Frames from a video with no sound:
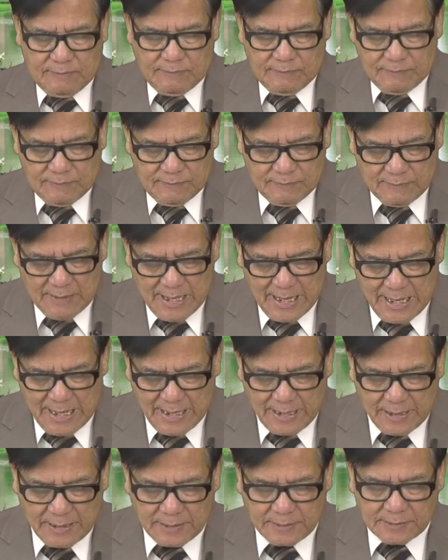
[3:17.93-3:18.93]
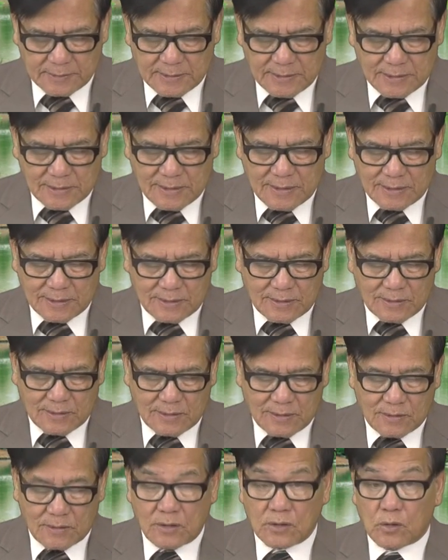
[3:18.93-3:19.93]
Và
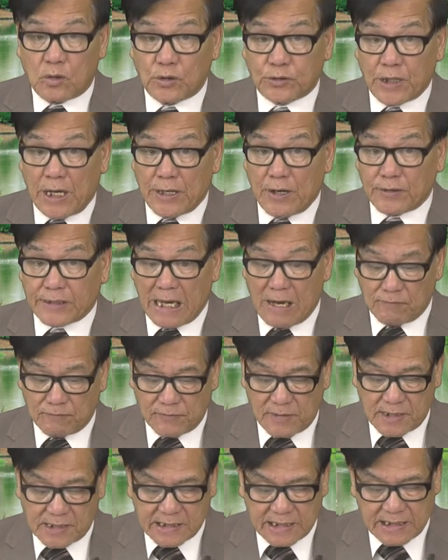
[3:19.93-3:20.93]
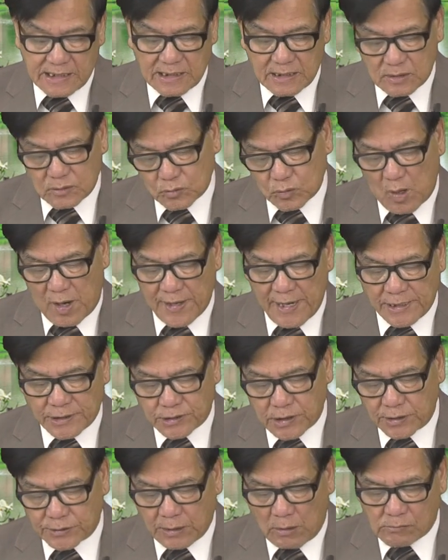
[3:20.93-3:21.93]
cô ta nói thẳng với cái tòa đại
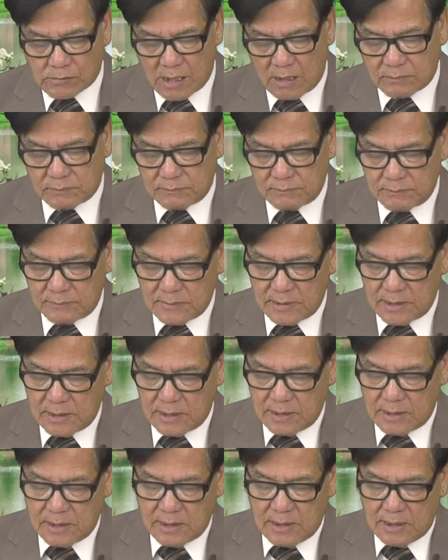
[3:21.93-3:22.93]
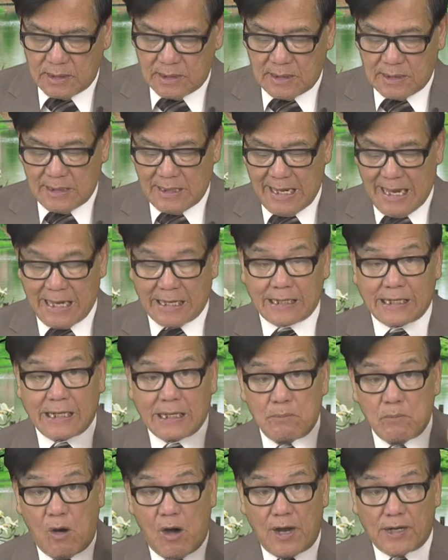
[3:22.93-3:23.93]
sứ Tàu Cộng là cái
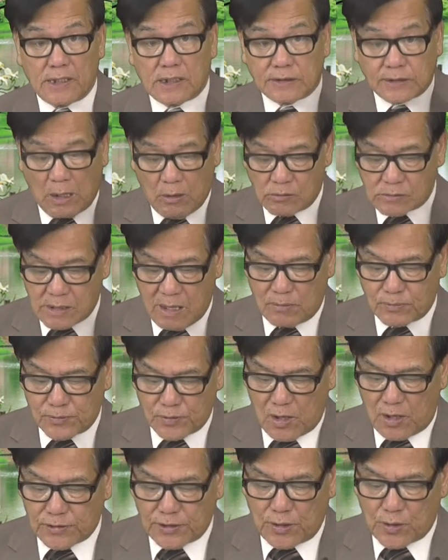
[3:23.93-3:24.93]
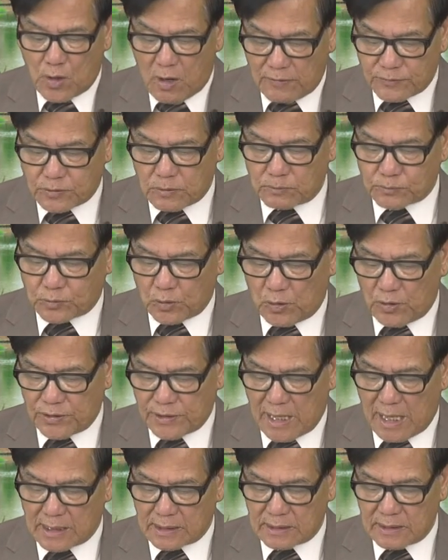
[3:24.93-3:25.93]
bọn Tàu Cộng đó nó nói chúng tôi
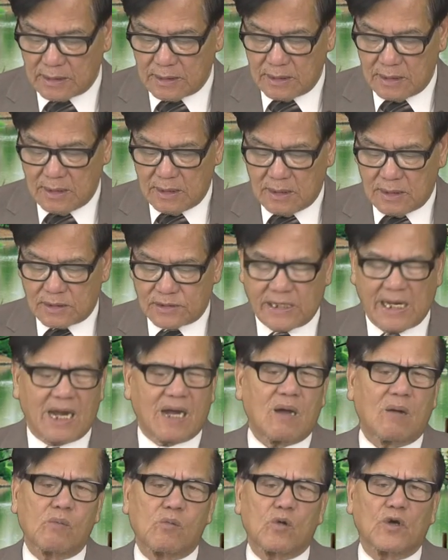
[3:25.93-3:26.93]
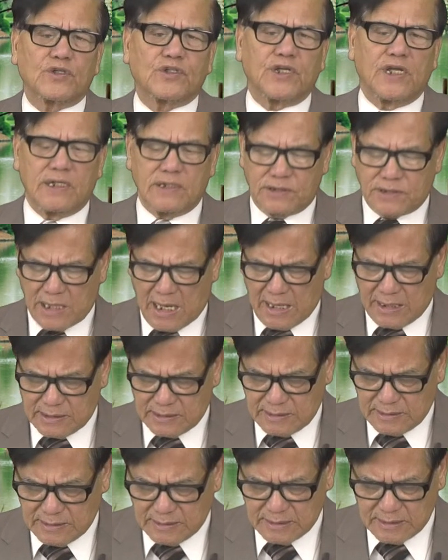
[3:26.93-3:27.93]
rằng sẽ không có chiến
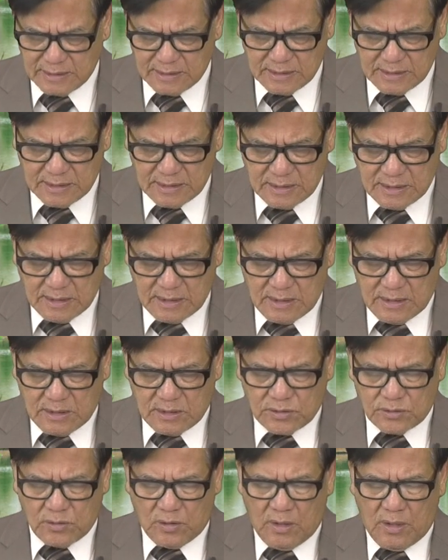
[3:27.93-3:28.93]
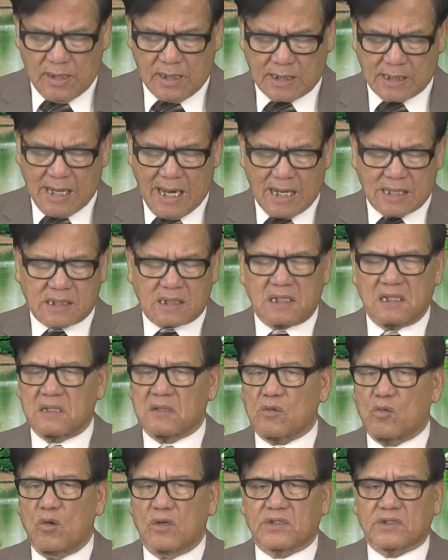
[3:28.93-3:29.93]
tranh, rồi các cái
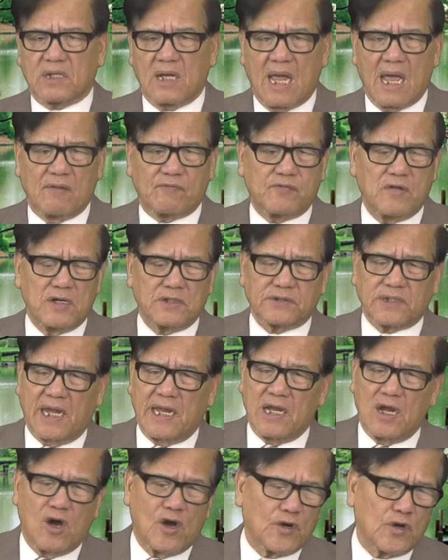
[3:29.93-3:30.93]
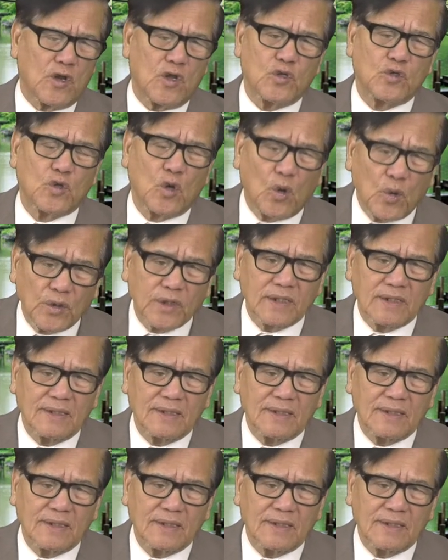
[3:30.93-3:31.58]
quốc gia phương Tây họ lây dối